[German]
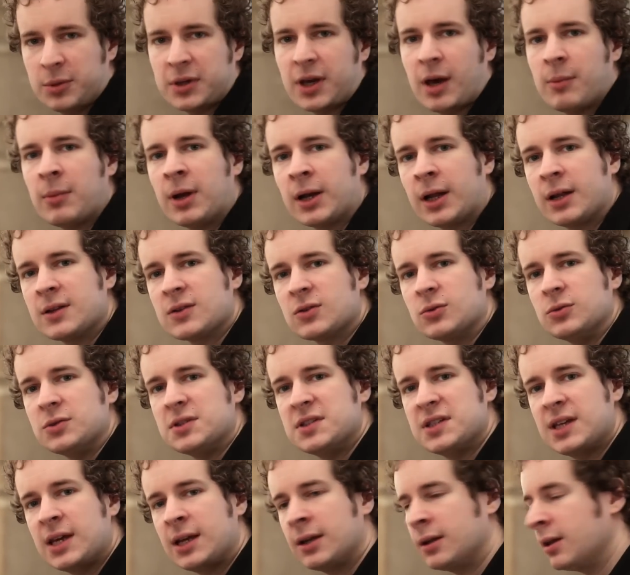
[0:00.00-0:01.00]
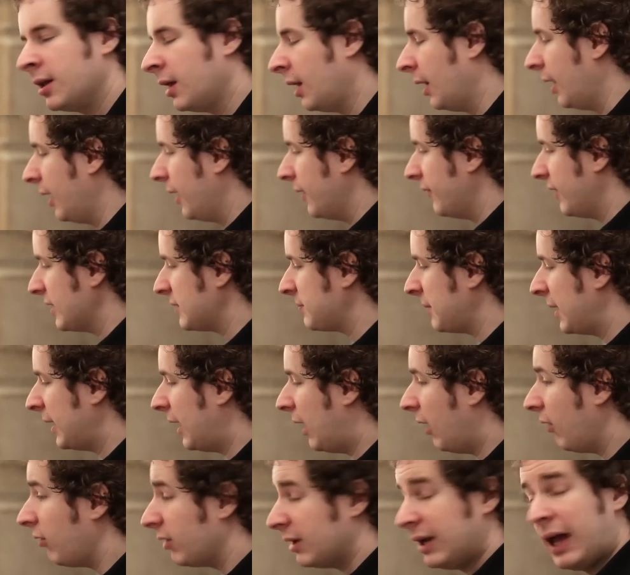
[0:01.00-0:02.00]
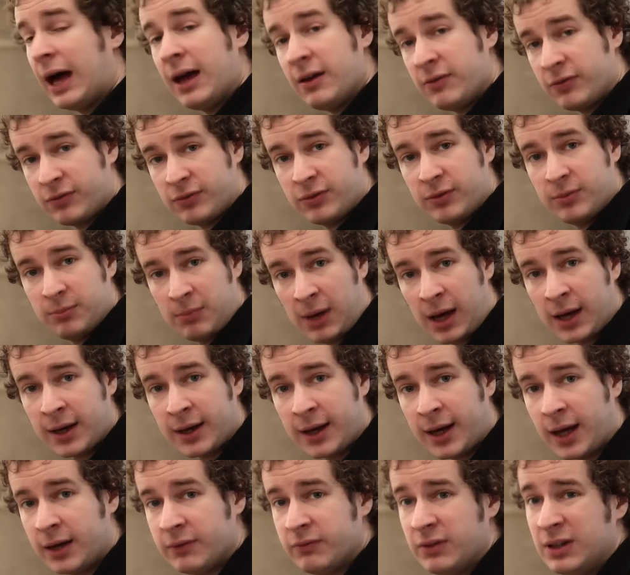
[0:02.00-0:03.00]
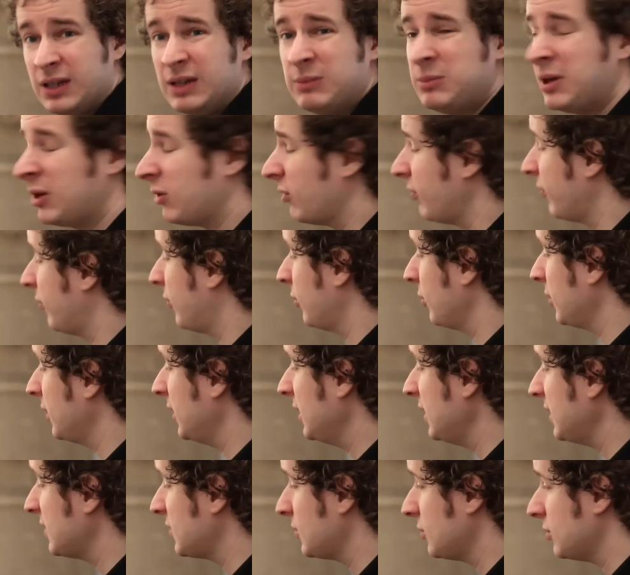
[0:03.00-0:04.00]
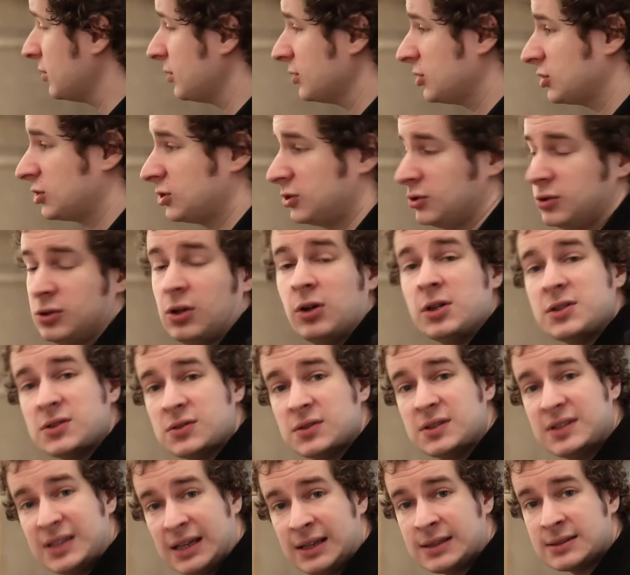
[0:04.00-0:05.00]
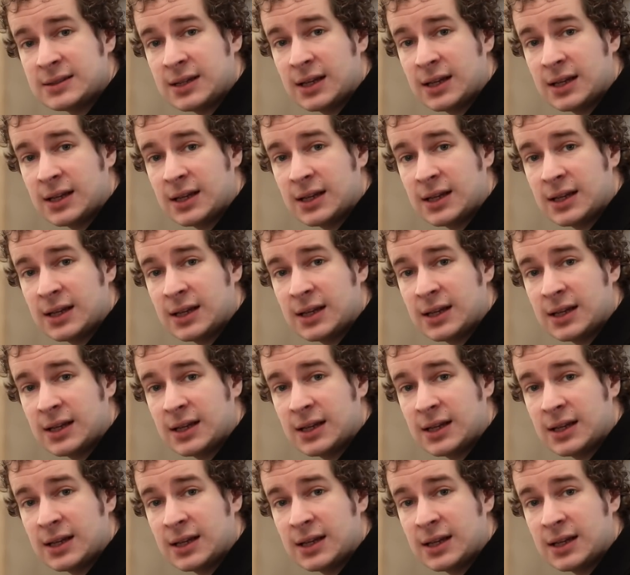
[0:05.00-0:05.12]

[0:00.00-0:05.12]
kann man ganz gut sehen. Was man auch live machen kann, wenn die Mikrofone nicht so doll zu sehen